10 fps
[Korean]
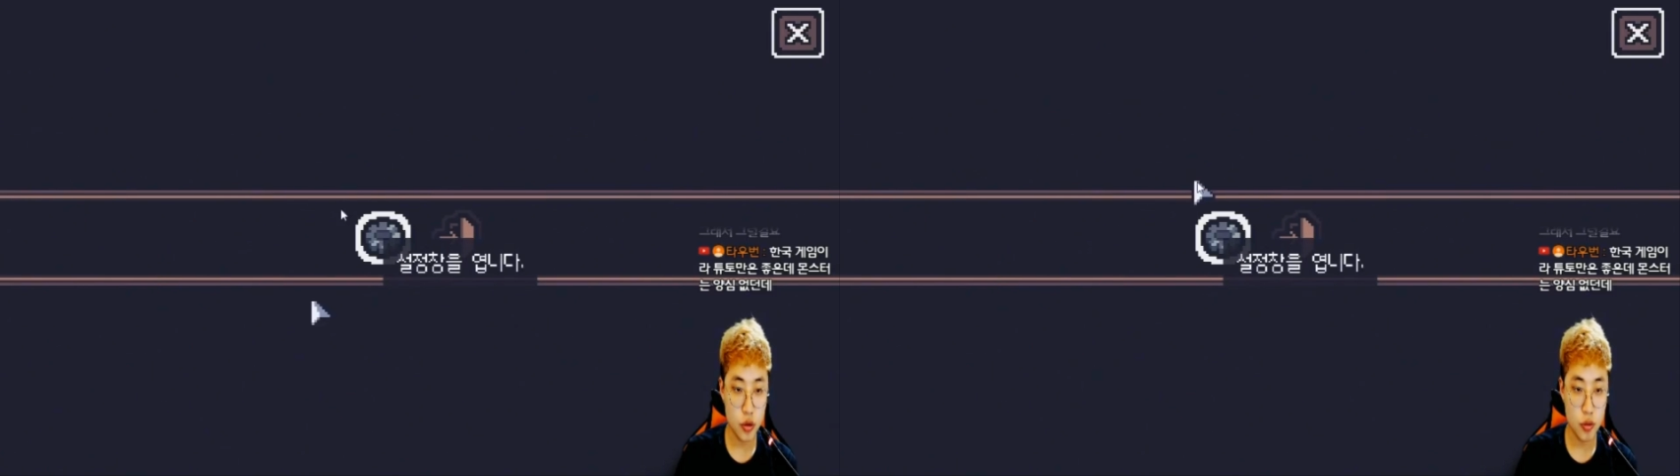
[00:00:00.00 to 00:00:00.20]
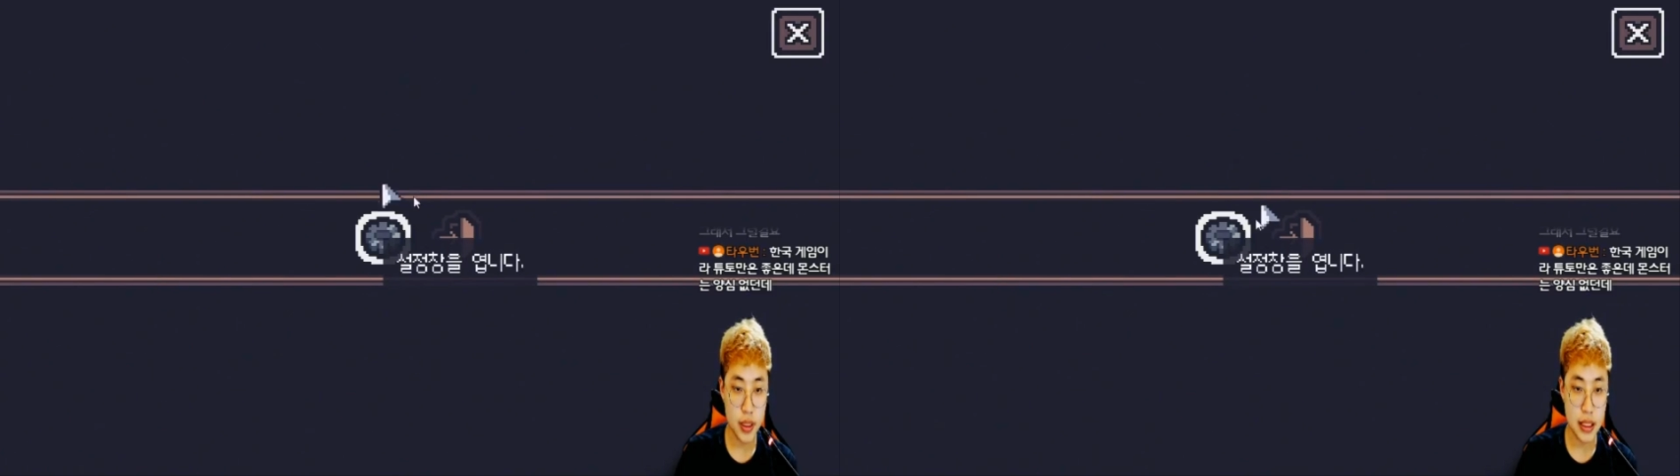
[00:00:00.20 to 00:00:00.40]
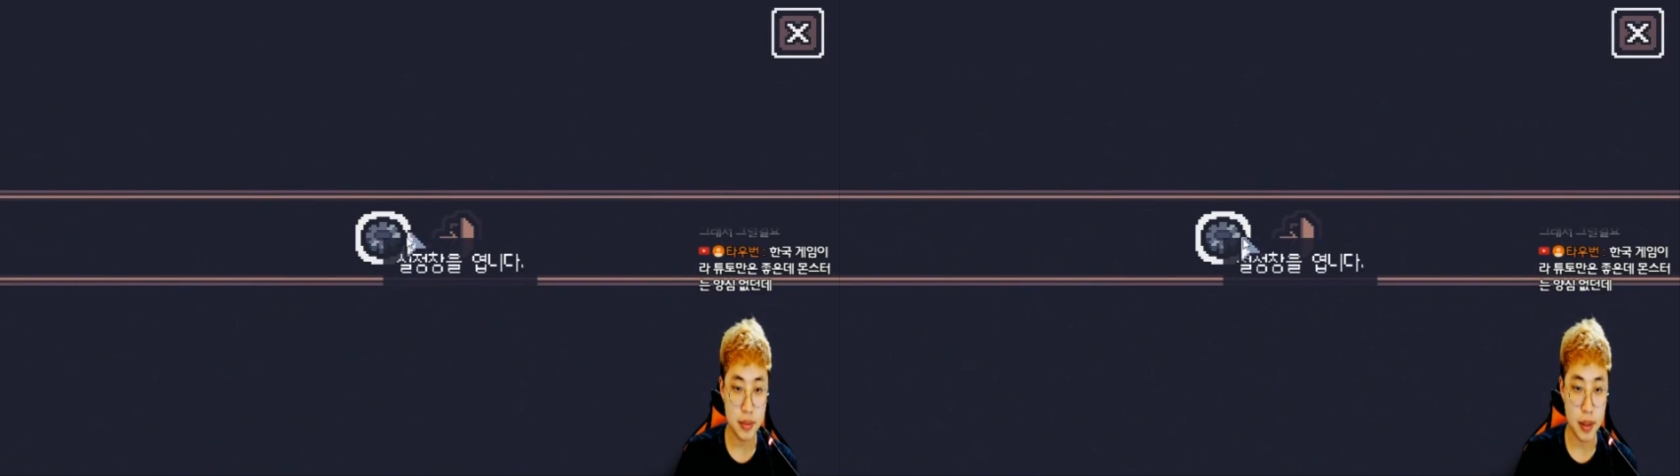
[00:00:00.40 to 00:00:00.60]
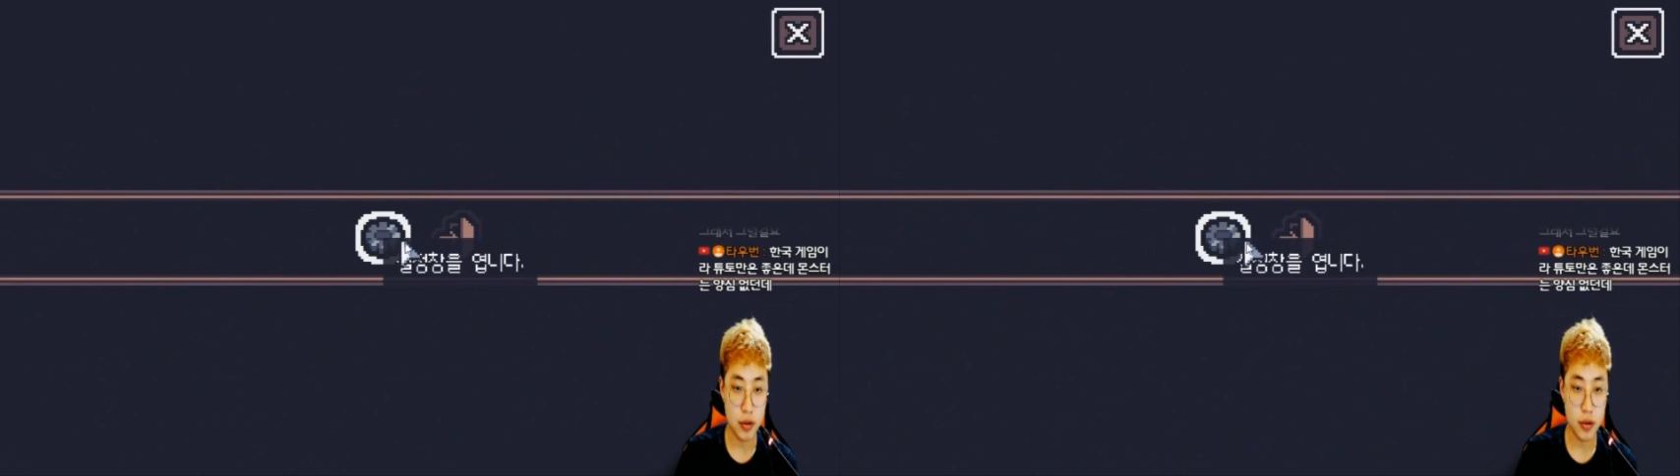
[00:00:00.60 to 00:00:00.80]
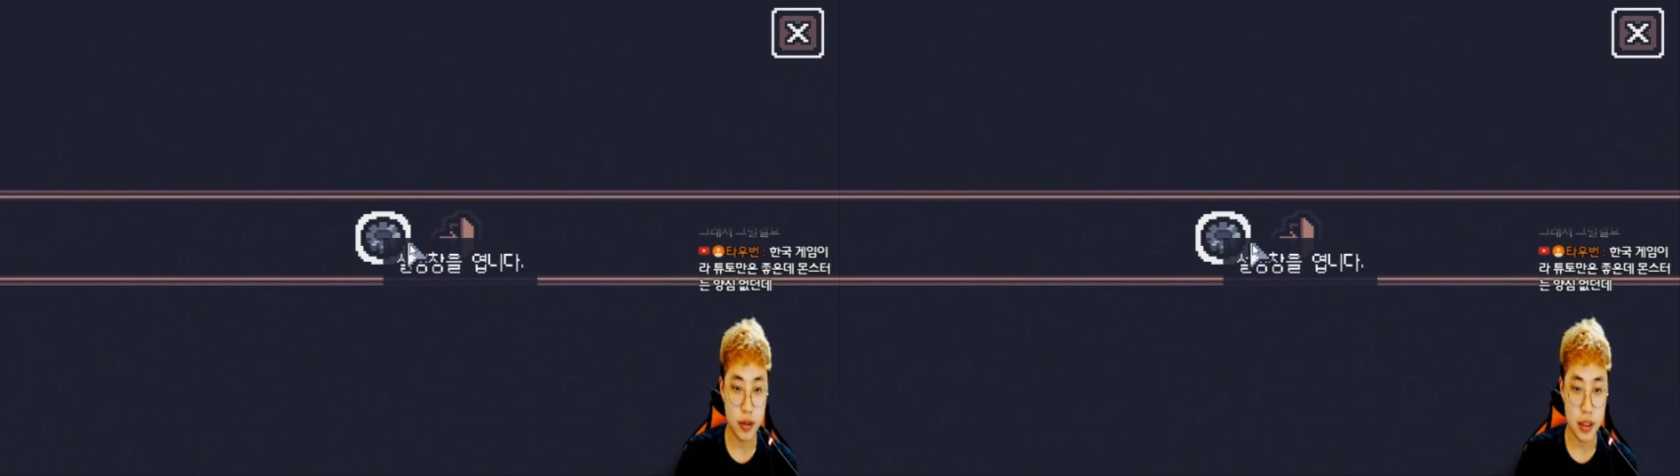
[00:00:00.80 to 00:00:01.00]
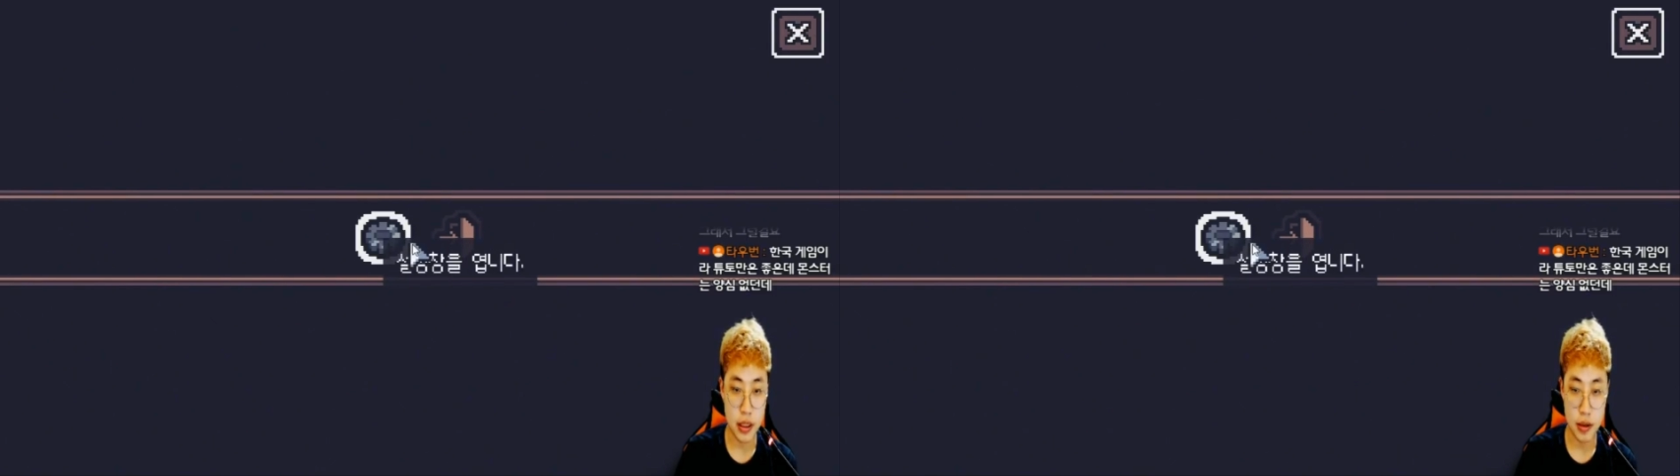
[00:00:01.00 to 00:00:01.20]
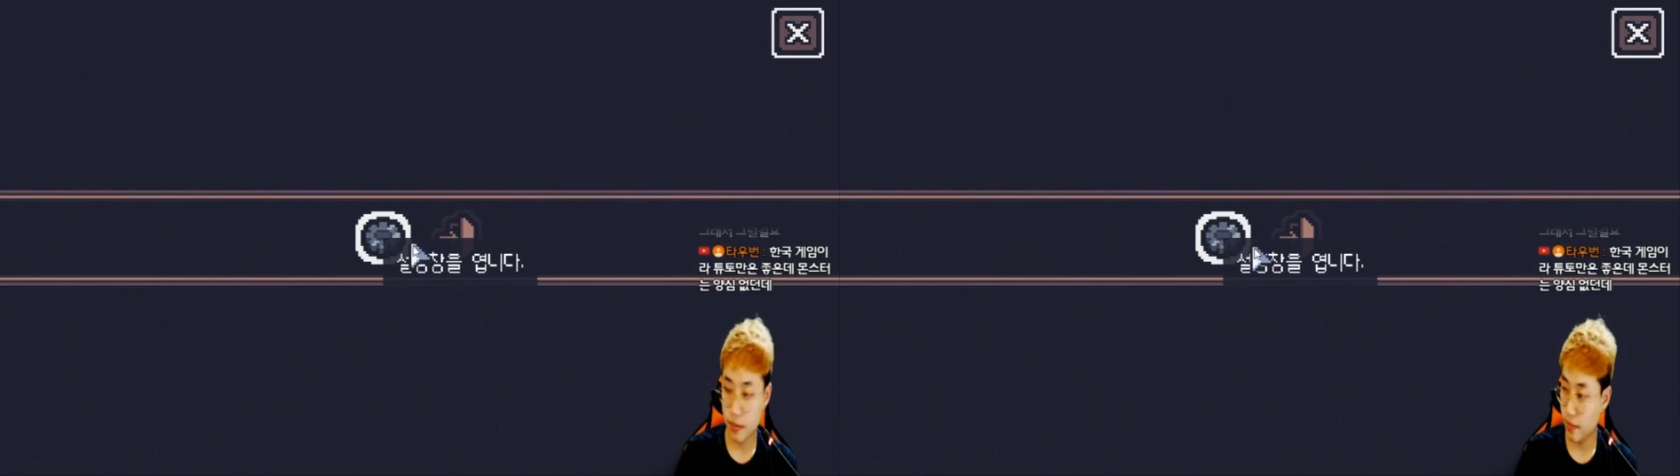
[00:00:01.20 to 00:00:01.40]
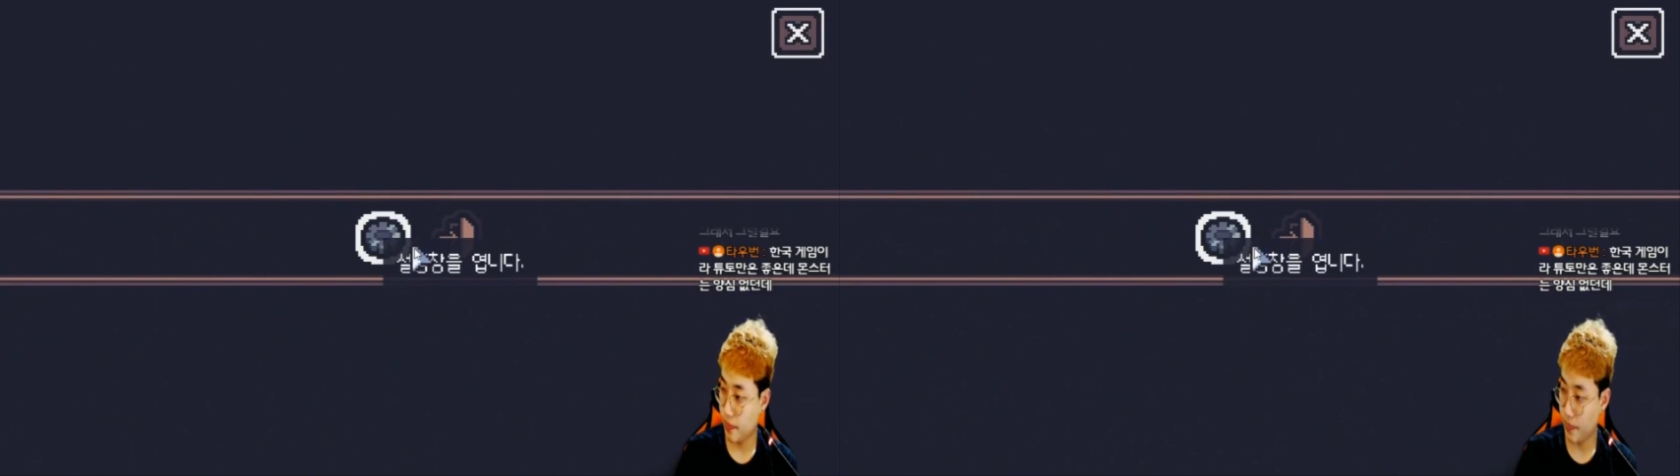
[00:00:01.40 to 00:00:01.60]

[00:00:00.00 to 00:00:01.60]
조금만 다시 바꿔드릴게요.